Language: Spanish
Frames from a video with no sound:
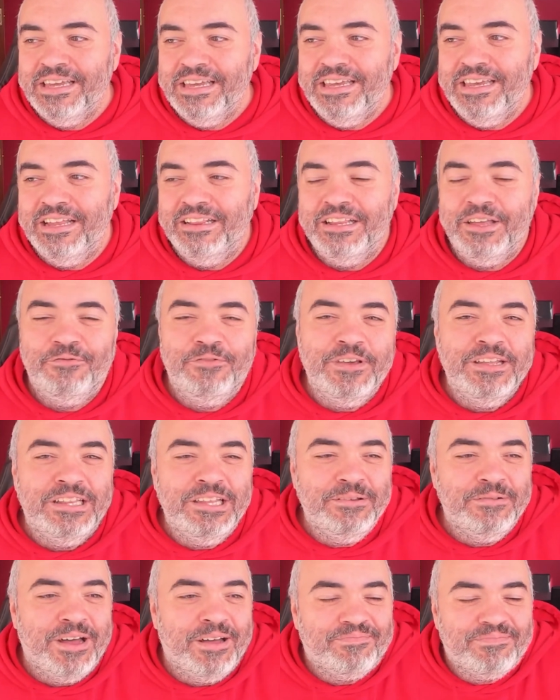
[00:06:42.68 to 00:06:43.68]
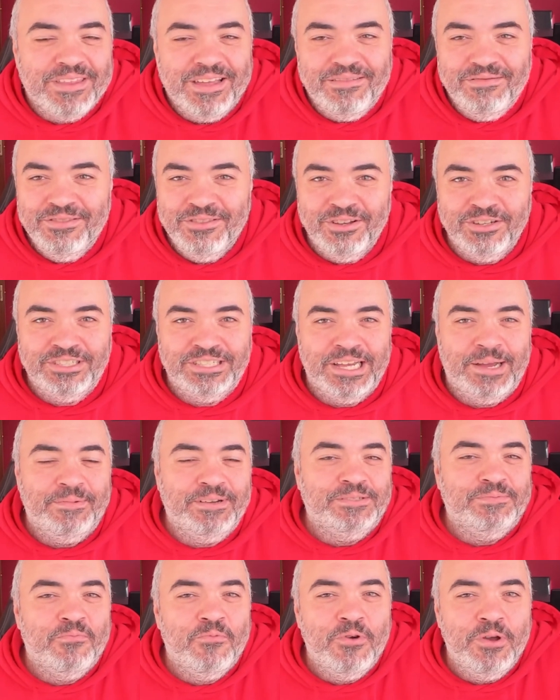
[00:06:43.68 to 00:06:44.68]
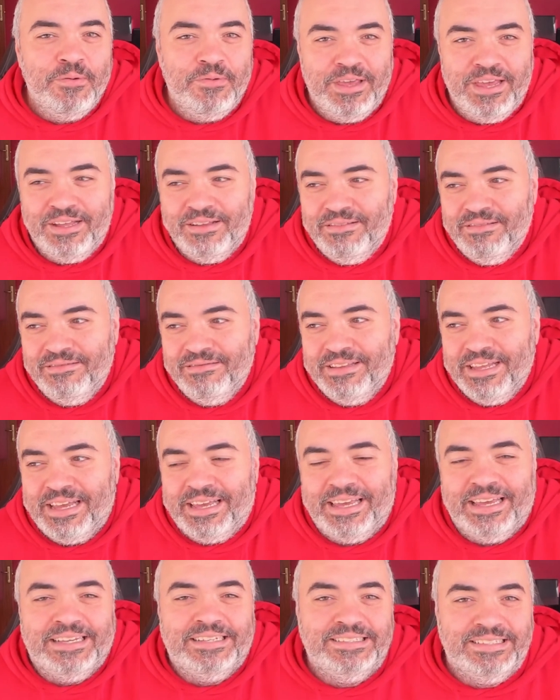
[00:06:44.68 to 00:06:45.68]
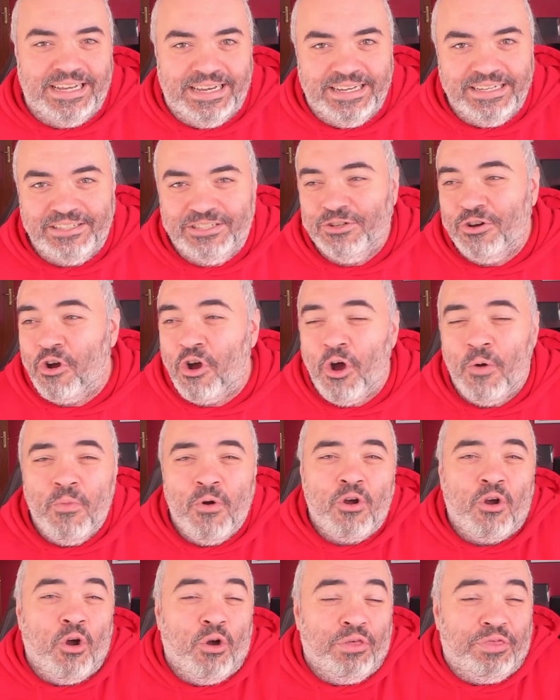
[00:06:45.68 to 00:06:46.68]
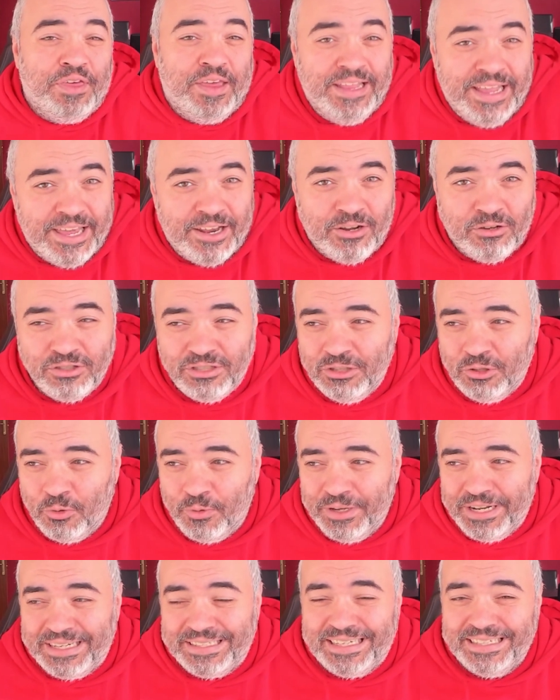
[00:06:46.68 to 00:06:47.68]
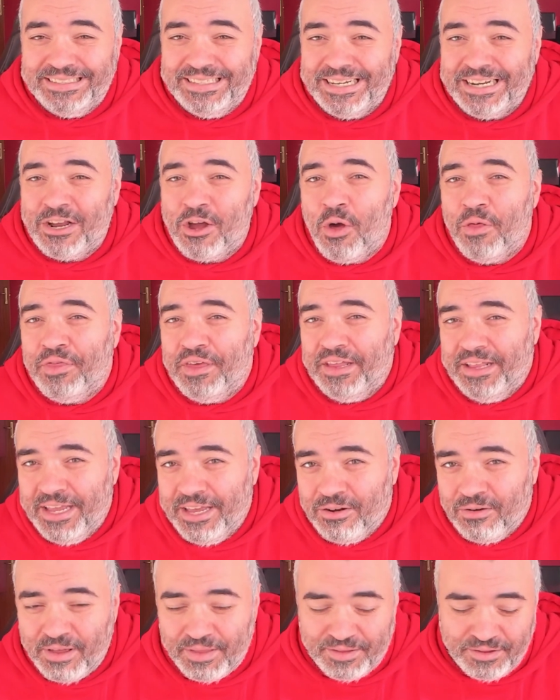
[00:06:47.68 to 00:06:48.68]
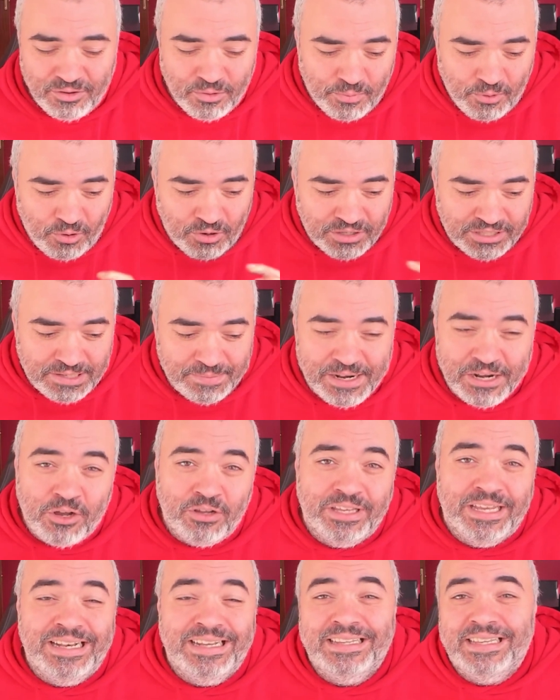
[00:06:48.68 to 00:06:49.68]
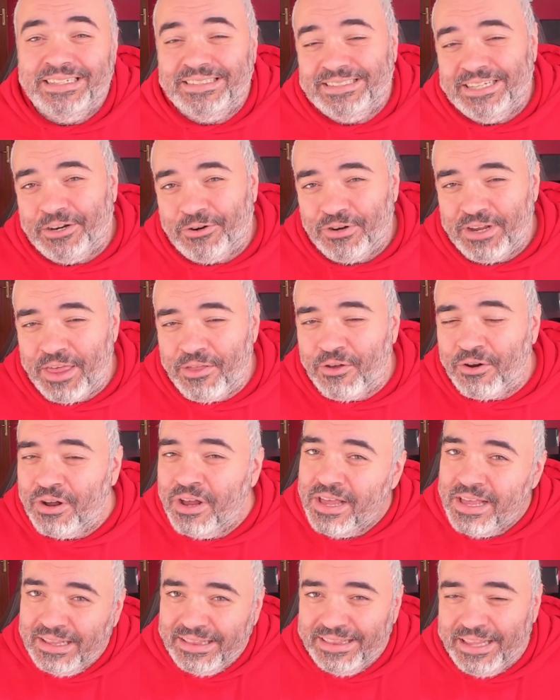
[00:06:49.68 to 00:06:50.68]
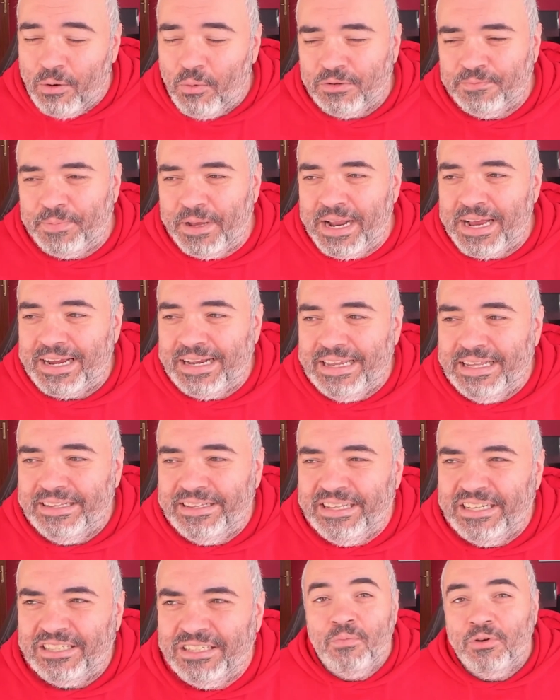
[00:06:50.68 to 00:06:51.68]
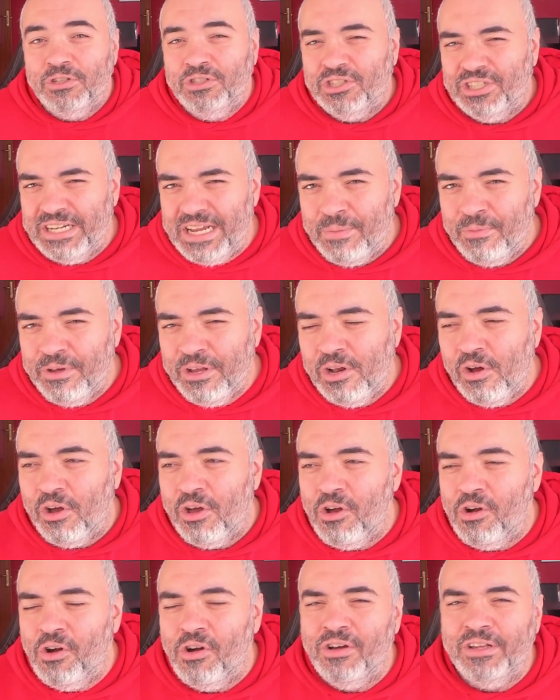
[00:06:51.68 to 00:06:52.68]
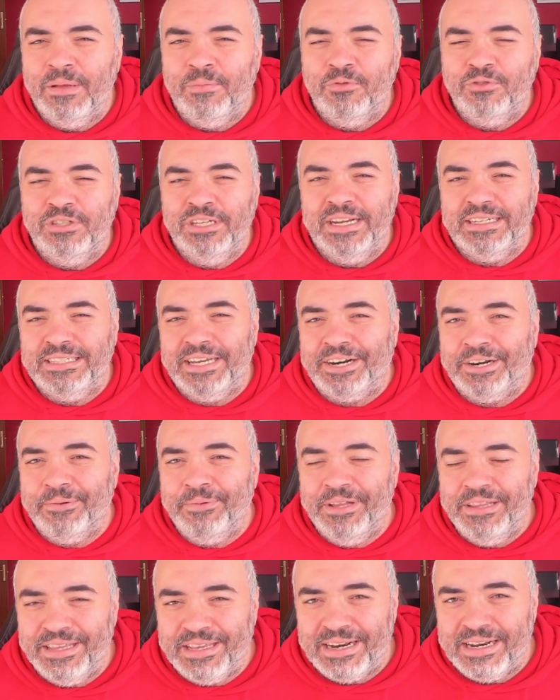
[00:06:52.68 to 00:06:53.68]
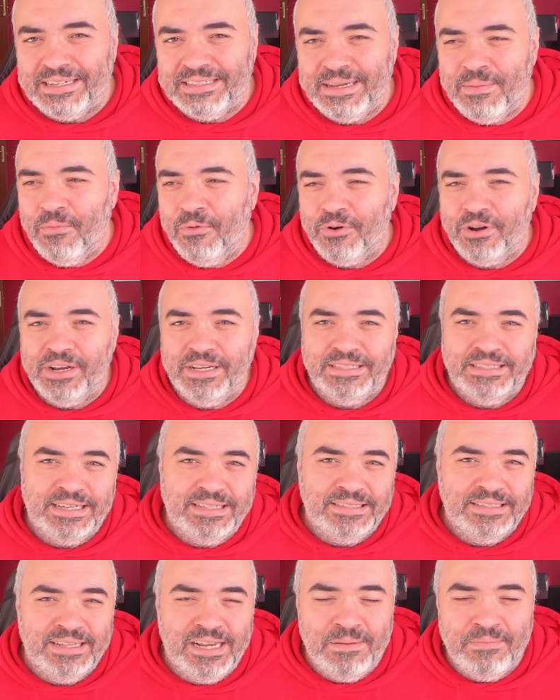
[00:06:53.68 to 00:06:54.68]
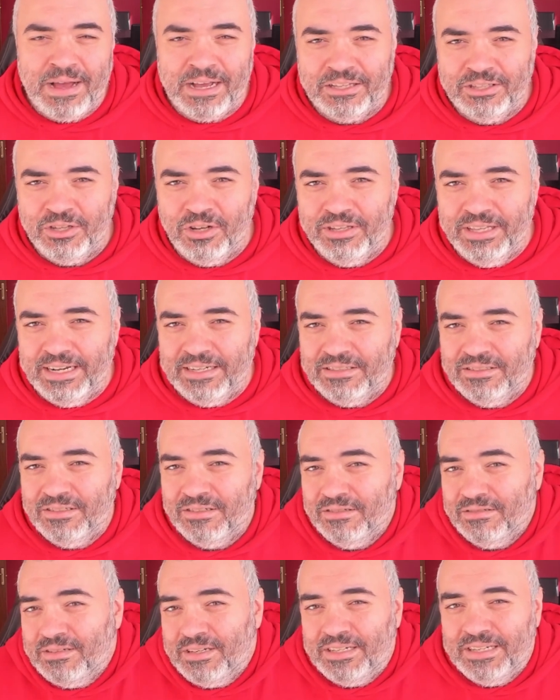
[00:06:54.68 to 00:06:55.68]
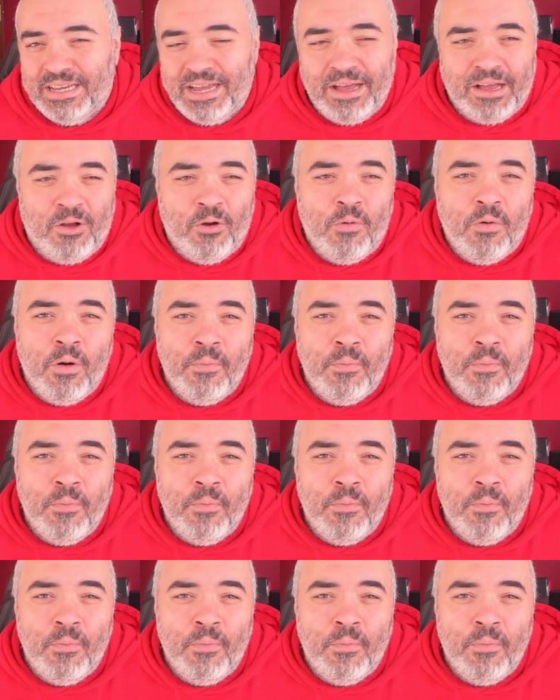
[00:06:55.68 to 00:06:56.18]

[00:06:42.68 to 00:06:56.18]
y en definitiva no sabes muy bien de qué está hecho. Como cocinero, si tuvieras que ser cocinero, haciendo un poco el símil con el desarrollador de webs para clientes, pues no sería muy lógico que te pusieras a revender las hamburguesas del McDonald's, ¿no? O sea, como